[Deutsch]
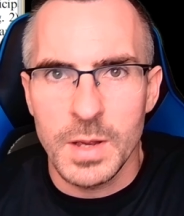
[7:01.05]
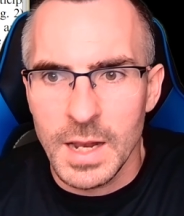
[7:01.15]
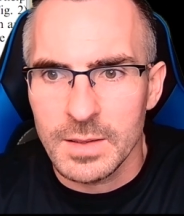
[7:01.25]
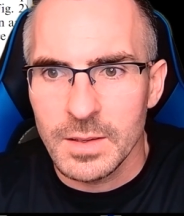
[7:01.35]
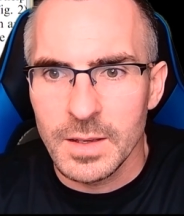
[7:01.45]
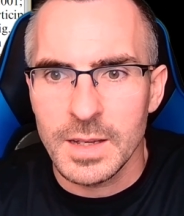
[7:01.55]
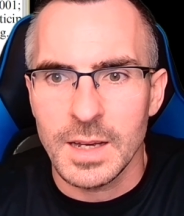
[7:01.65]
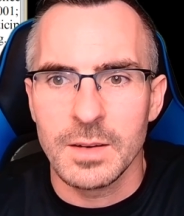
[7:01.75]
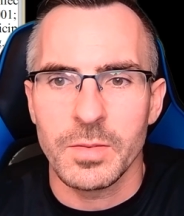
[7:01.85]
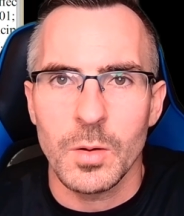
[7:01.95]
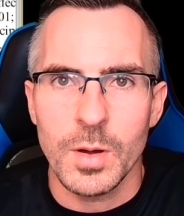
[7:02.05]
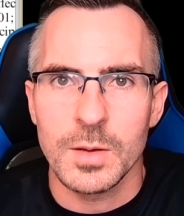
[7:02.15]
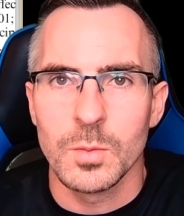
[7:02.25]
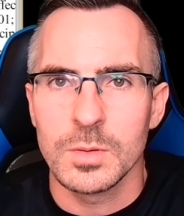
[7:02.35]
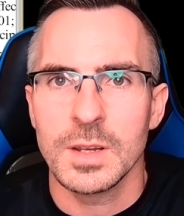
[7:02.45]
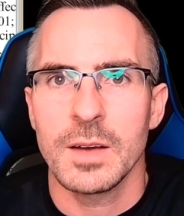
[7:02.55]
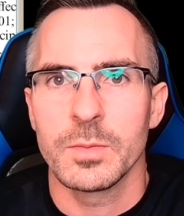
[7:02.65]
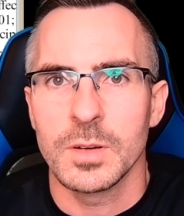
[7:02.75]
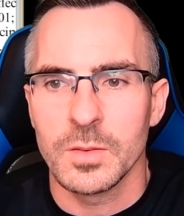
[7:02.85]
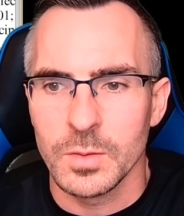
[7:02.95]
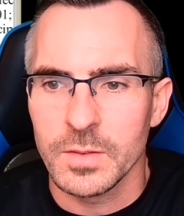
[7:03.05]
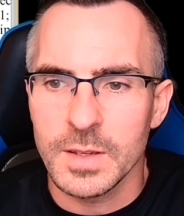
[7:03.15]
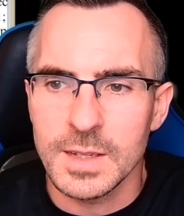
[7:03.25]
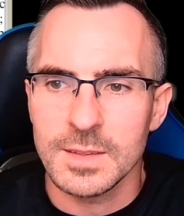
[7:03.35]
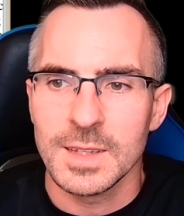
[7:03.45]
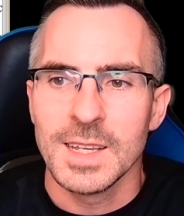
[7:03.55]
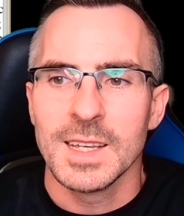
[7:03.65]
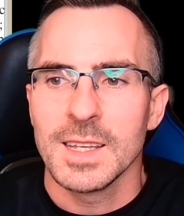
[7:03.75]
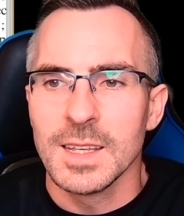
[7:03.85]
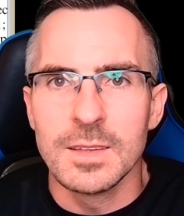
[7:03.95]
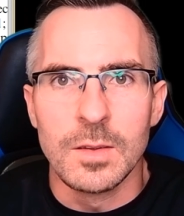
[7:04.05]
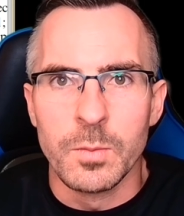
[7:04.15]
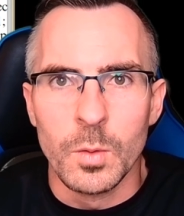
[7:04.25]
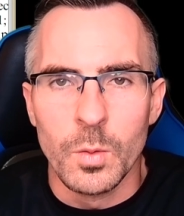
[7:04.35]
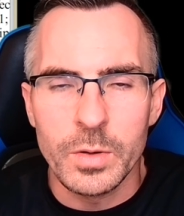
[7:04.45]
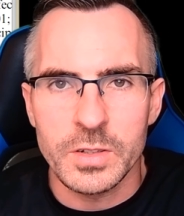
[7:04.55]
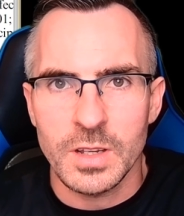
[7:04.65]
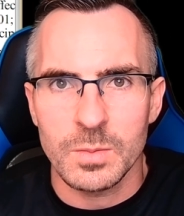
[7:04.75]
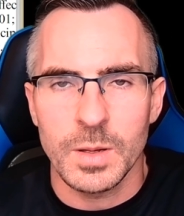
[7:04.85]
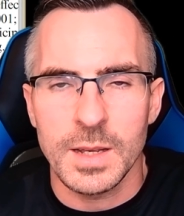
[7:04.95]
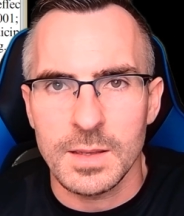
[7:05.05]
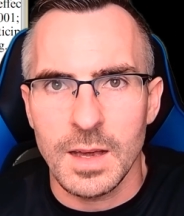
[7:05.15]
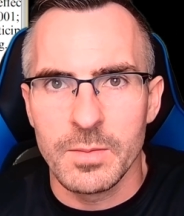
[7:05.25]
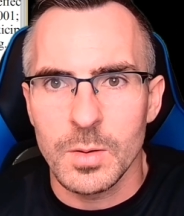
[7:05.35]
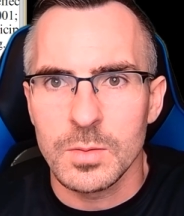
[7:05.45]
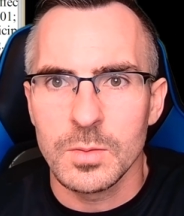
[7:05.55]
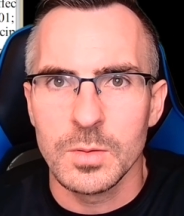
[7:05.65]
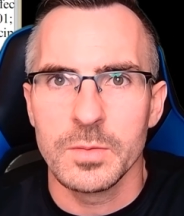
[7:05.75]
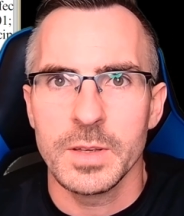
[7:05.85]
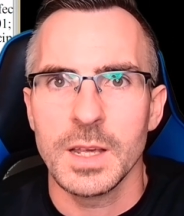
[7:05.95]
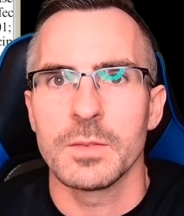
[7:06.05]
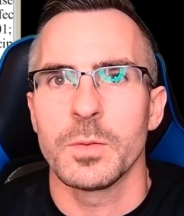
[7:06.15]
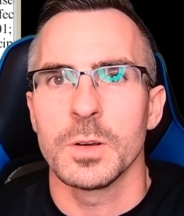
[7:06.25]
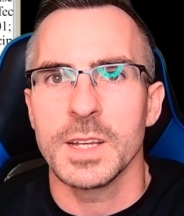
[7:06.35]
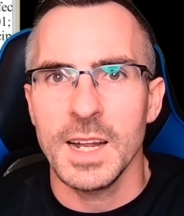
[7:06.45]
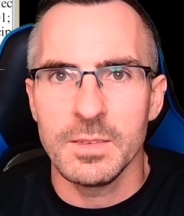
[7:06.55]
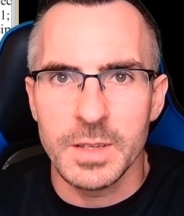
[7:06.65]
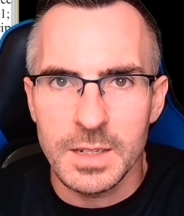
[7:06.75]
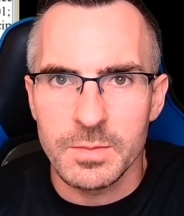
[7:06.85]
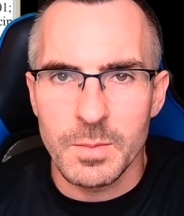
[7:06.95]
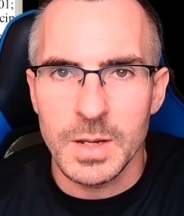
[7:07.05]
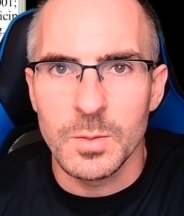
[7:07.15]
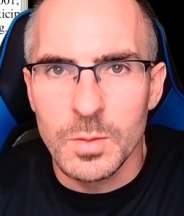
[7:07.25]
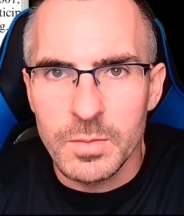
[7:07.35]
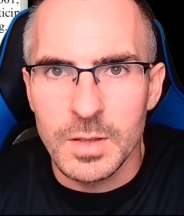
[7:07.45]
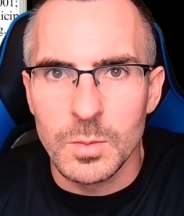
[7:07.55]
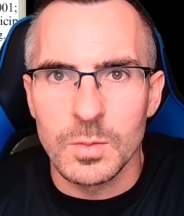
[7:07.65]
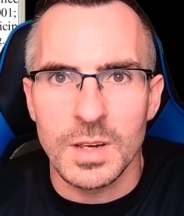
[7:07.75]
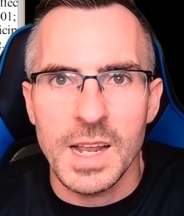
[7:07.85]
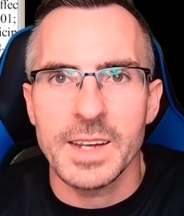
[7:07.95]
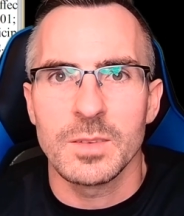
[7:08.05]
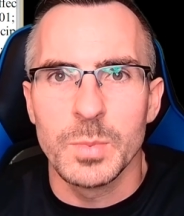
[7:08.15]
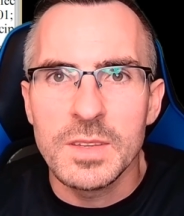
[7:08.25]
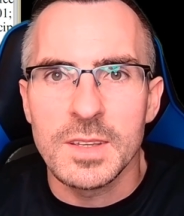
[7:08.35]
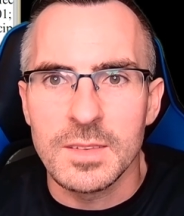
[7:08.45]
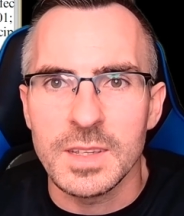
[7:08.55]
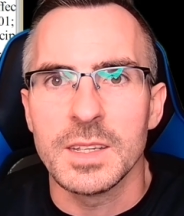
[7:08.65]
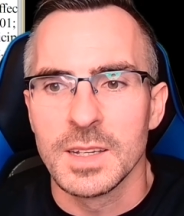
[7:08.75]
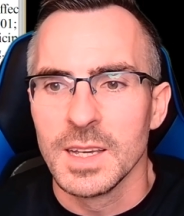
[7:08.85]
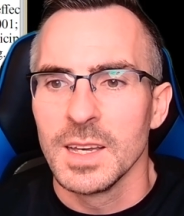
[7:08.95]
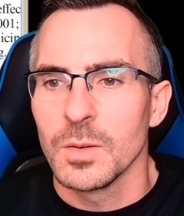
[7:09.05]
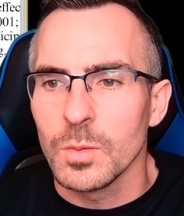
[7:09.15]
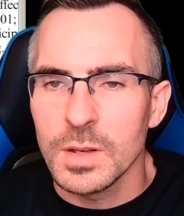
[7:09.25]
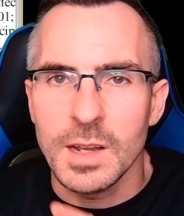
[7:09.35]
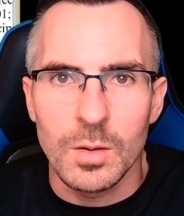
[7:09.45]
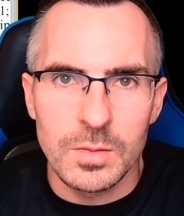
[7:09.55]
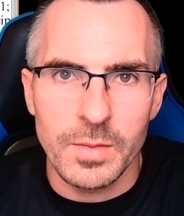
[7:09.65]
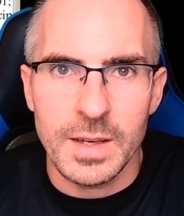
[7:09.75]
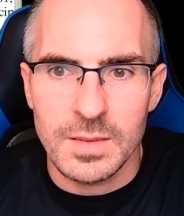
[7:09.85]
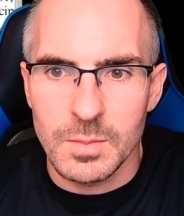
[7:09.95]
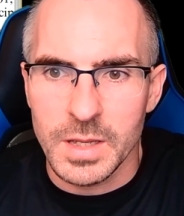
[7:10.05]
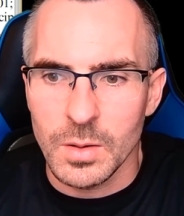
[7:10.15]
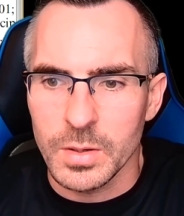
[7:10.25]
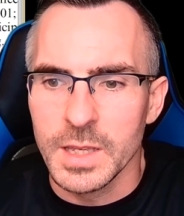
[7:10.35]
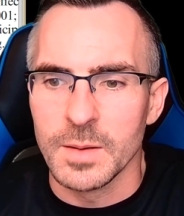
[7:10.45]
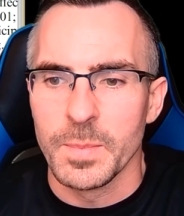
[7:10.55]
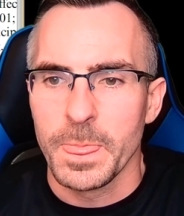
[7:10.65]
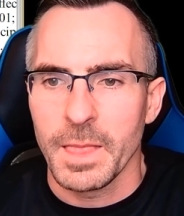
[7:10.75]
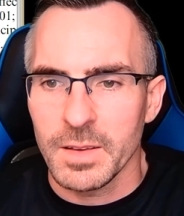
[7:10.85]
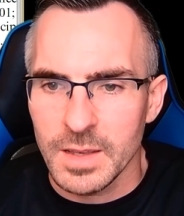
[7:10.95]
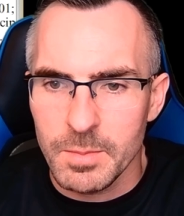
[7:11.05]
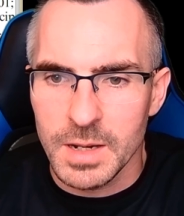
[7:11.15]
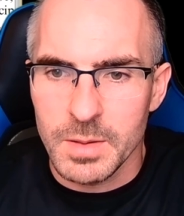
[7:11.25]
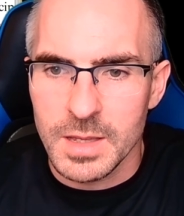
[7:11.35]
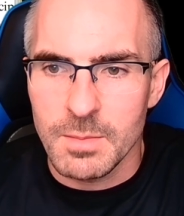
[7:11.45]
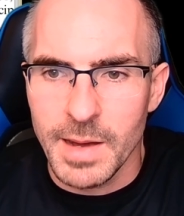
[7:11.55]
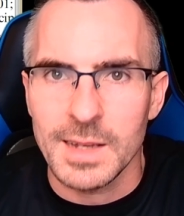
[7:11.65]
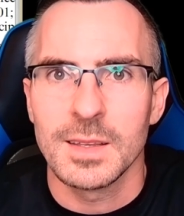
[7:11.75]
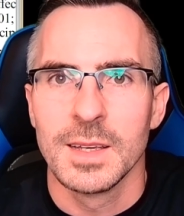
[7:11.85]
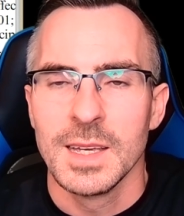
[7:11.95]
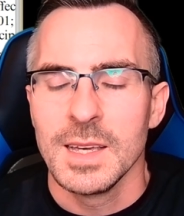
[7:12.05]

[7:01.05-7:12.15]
mir lasse, keine Frau angucken darf oder sonstiges, ist es wohl logisch, dass man nach drei Wochen irgendwie dann voll geil wird, wenn man irgendwie nur ein kleines bisschen sieht. Und genauso war es nämlich auch hier. Was hat man nämlich gemacht?